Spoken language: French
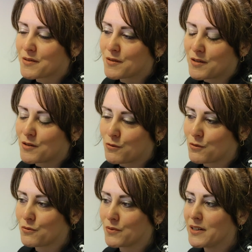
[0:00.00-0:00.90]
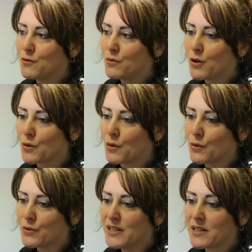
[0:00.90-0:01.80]
ce sont des douleurs
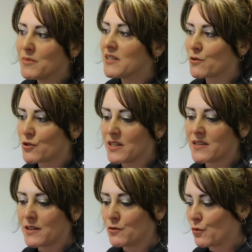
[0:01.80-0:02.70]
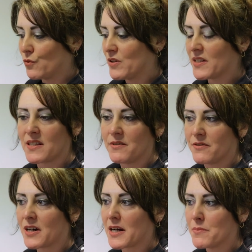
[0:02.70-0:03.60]
chroniques, mais ce que j'essaie de trouver, c'est
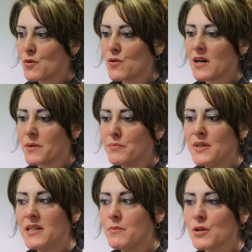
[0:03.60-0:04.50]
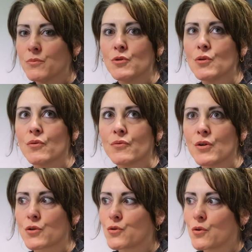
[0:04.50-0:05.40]
vraiment un minimum de
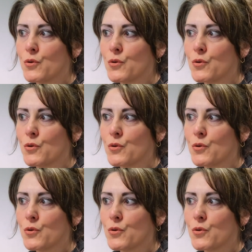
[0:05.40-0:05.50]
confort sur